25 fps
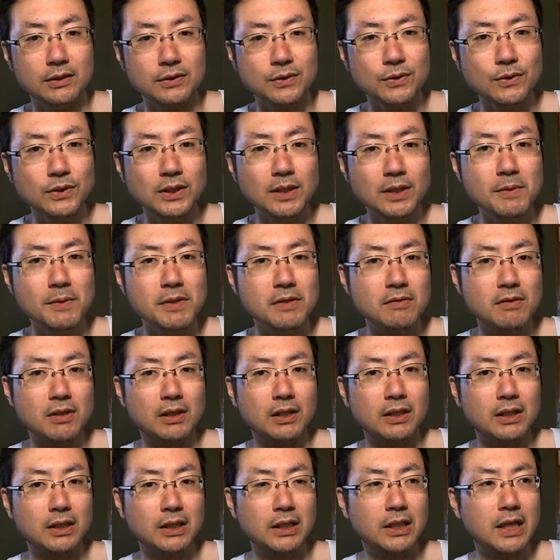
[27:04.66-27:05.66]
そのためには
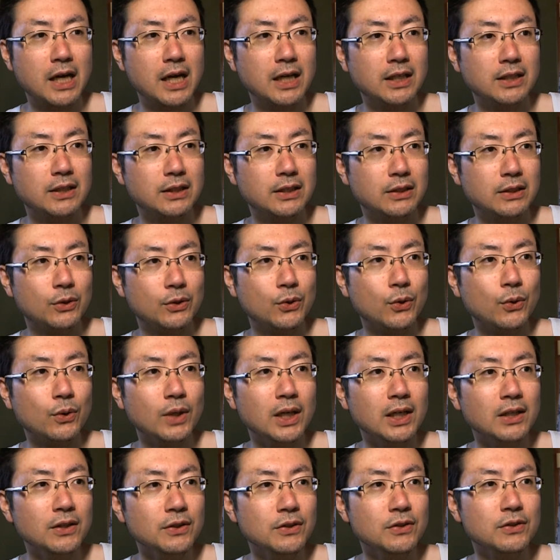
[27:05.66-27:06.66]
が語
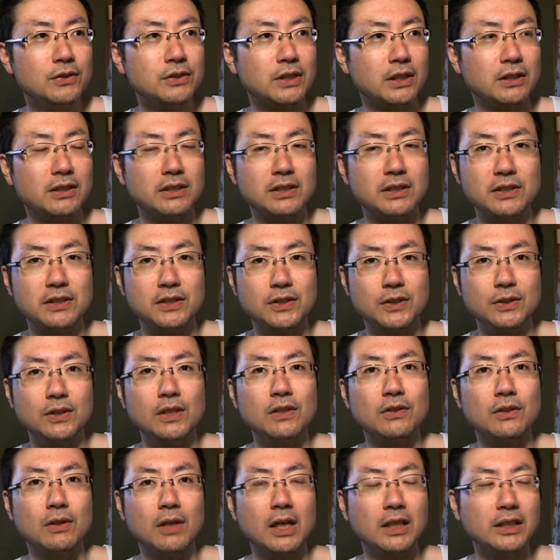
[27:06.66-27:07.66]
学力だって必要
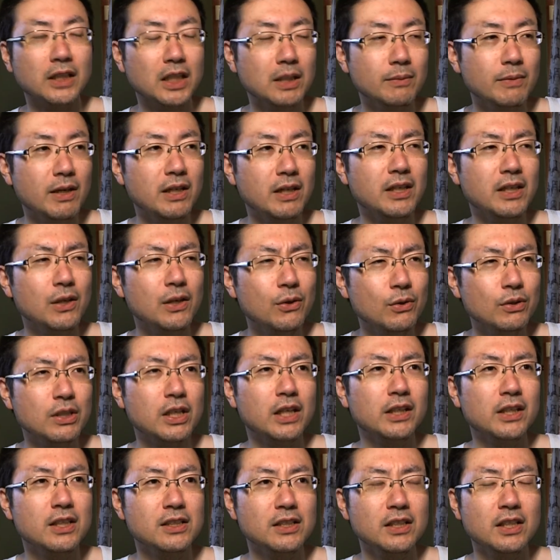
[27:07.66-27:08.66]
なのよ当たり前に英語で
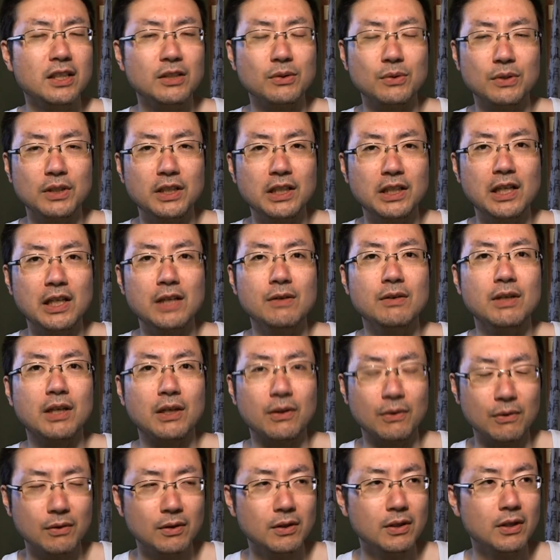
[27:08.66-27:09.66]
話せないといけないわ
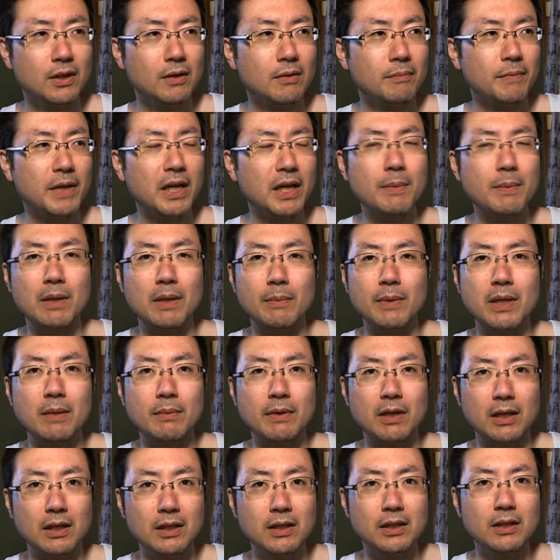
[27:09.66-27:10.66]
けよ
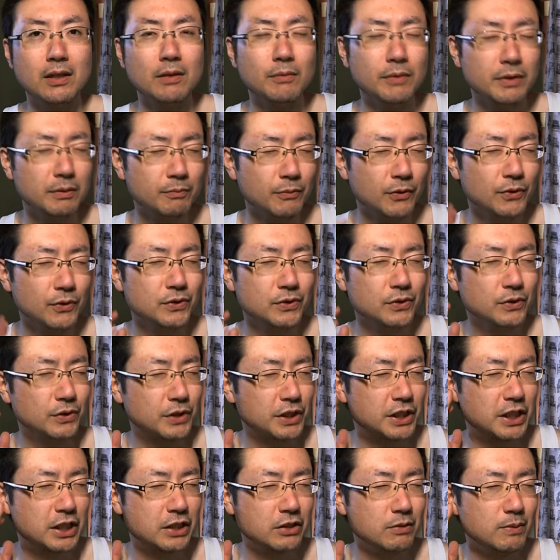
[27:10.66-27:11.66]
ペラペラペラペラもちろん
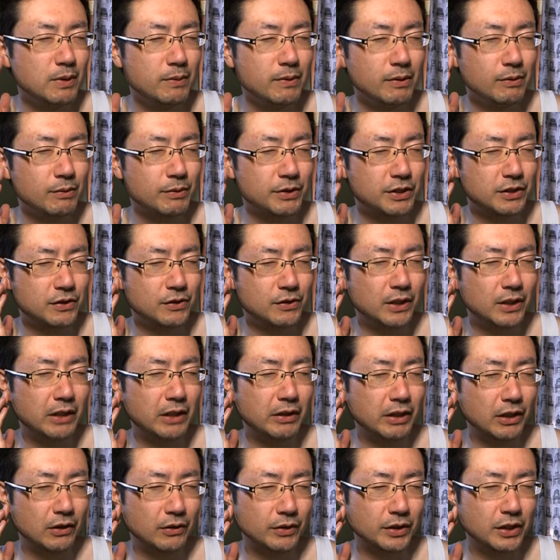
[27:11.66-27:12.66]
聞く耳も必要な
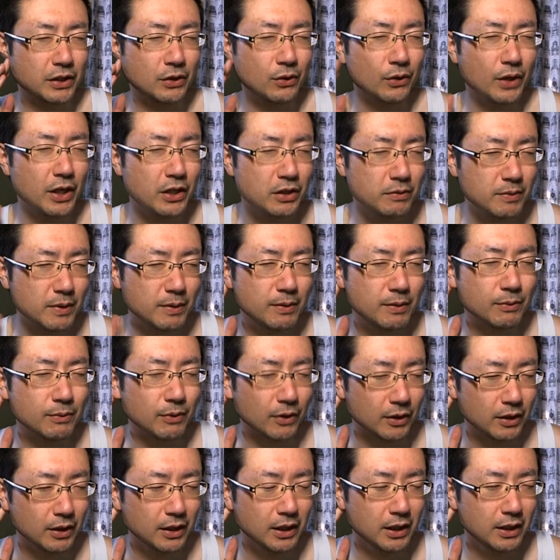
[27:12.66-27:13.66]
わけよ聞こえる耳
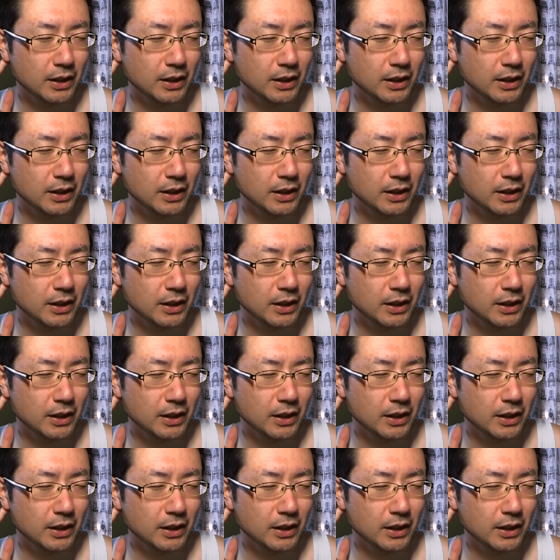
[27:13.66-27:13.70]
も